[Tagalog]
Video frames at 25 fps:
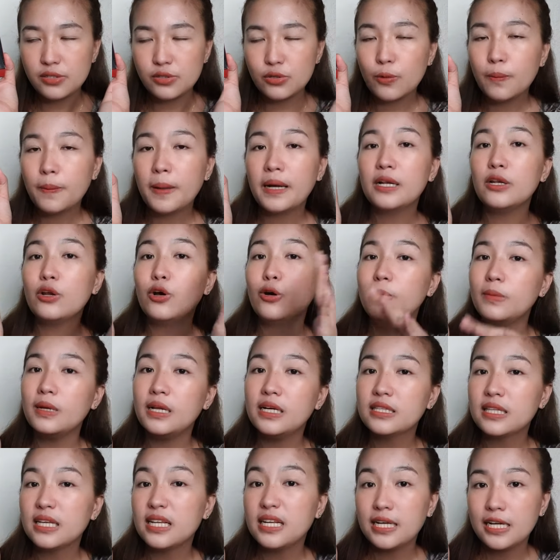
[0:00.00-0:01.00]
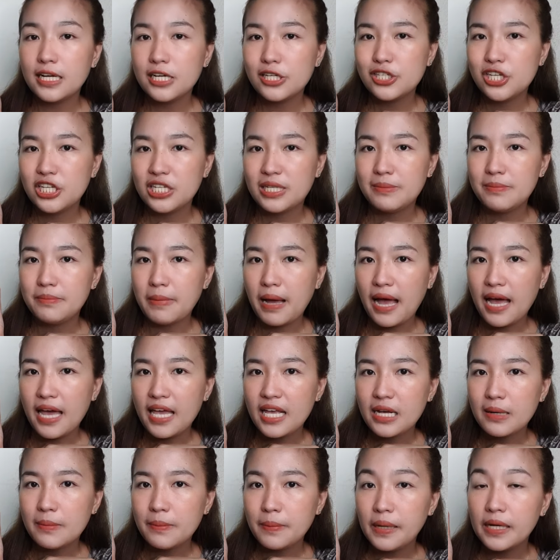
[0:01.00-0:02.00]
So, pang loob lang talaga siya ng bahay
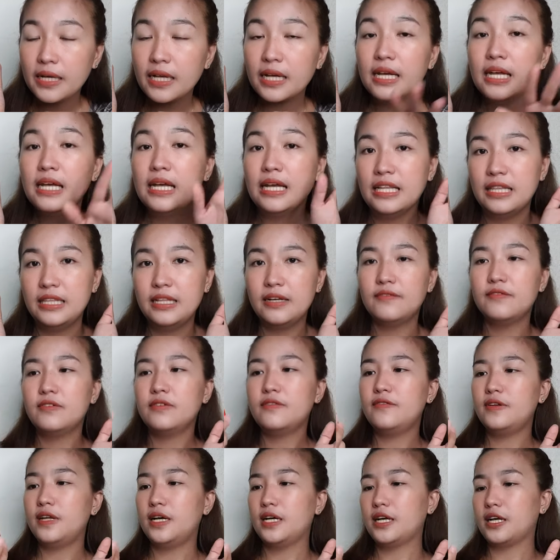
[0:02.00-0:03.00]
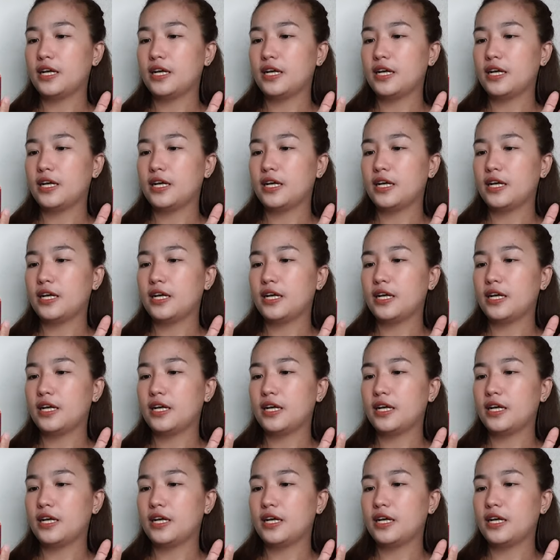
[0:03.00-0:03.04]
kapag nagbablog